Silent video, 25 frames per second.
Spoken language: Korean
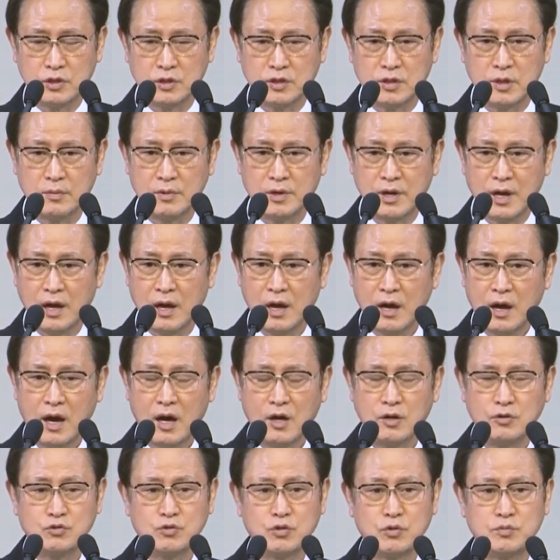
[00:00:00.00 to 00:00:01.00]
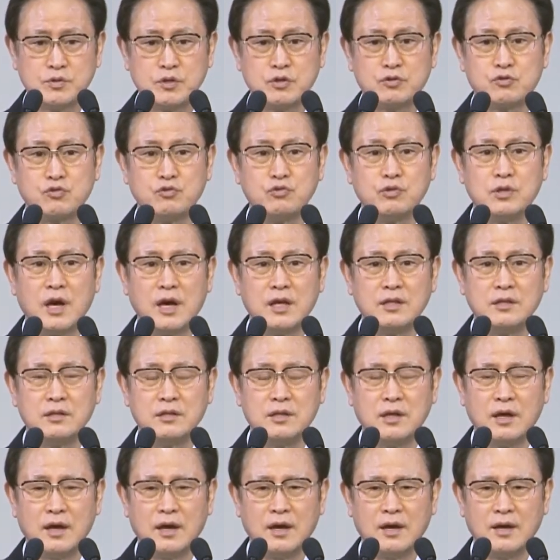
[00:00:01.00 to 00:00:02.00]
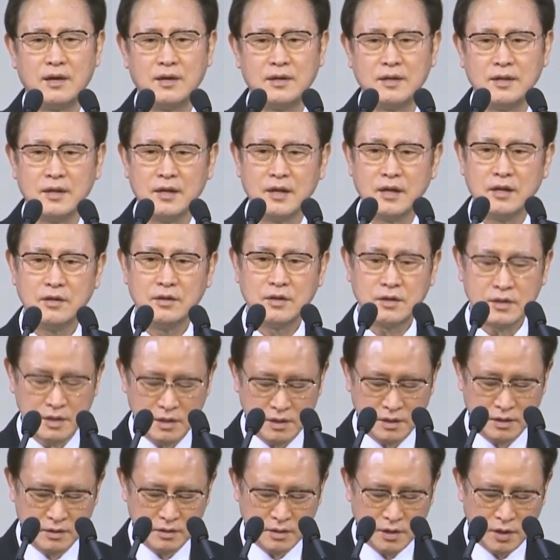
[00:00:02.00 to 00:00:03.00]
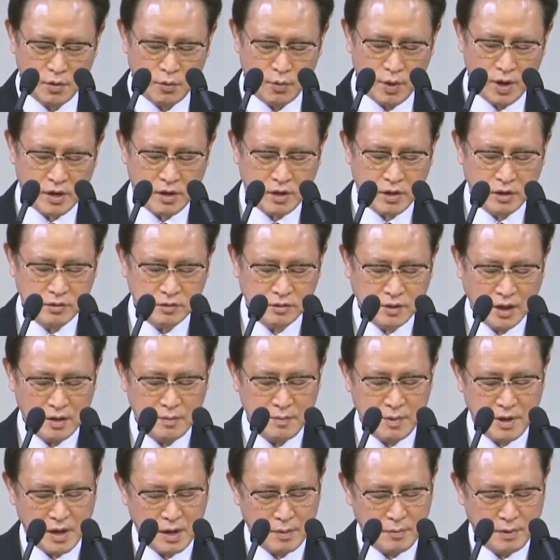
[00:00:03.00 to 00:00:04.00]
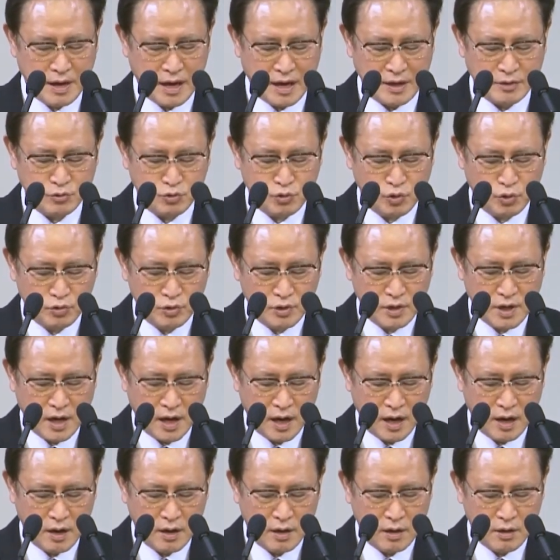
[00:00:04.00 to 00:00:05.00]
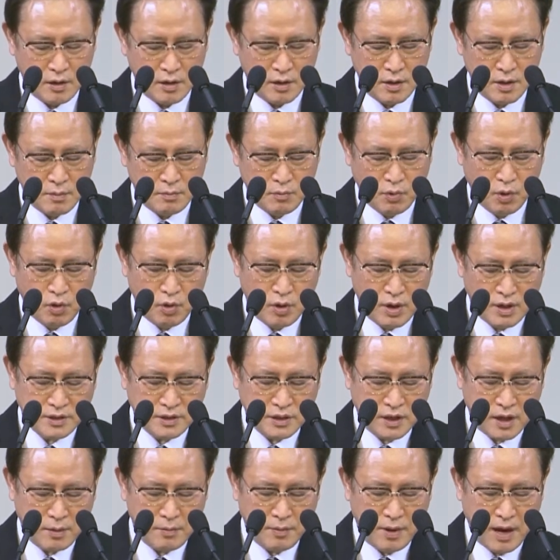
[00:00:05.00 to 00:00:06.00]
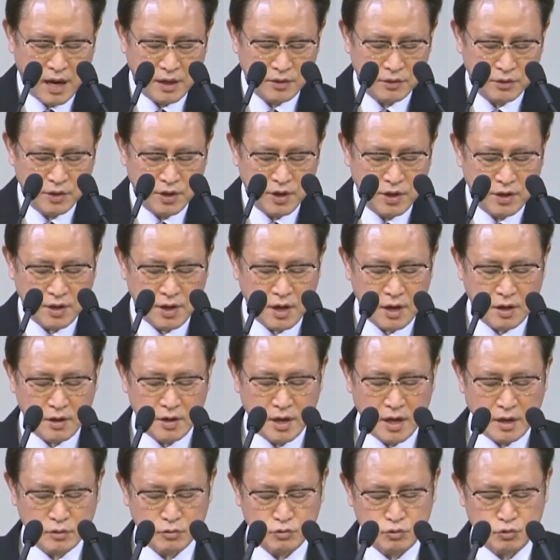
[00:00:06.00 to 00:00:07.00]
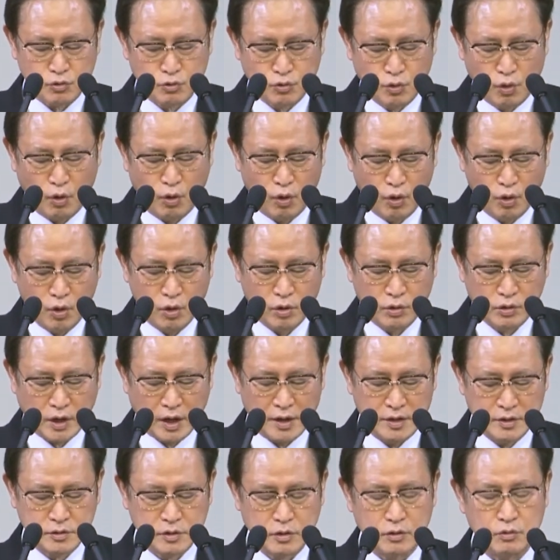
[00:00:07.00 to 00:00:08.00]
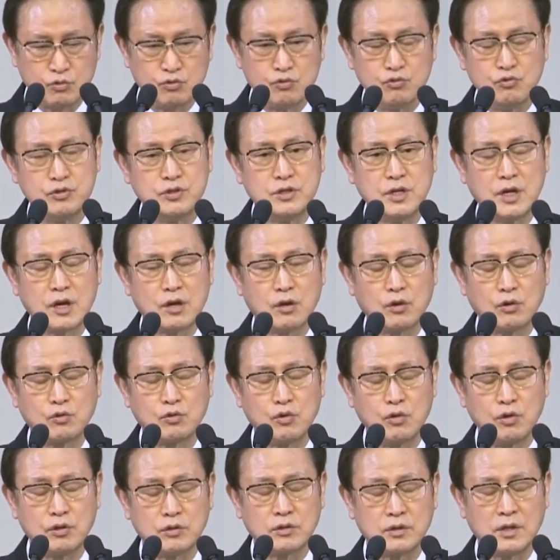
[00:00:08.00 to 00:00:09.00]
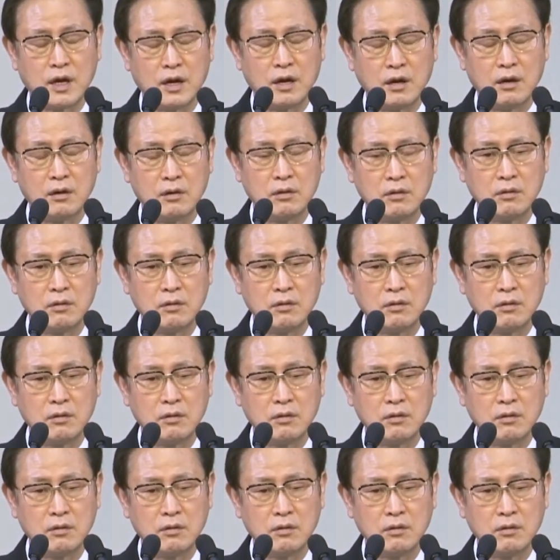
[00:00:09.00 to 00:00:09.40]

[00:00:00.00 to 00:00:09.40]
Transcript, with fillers: 때문에 할 수 없이 준다 했는데 여기에는 왜 큰 딸 메랍을 안 줬냐? 몰라 사람 아들에게 그냥 주고 다윗은 둘째에게로 돌렸다.